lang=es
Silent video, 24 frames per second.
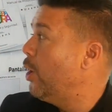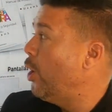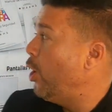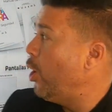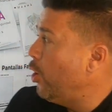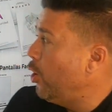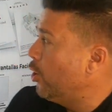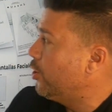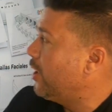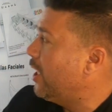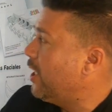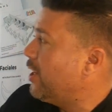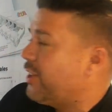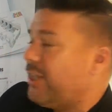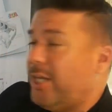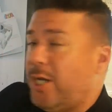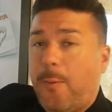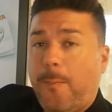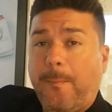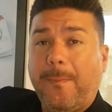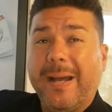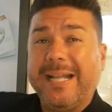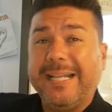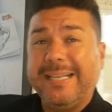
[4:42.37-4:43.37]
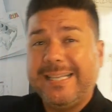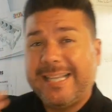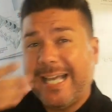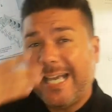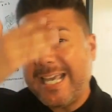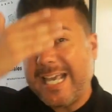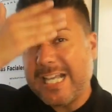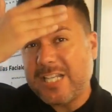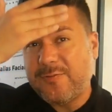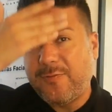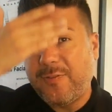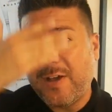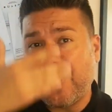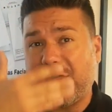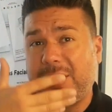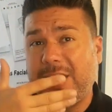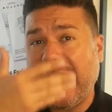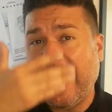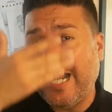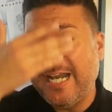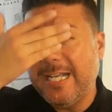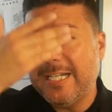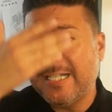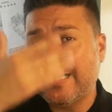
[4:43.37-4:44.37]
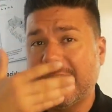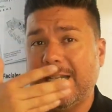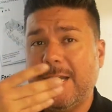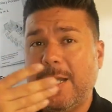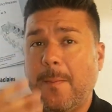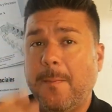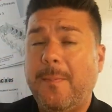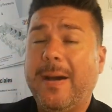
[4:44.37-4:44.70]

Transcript: Lo tercero, pantallas faciales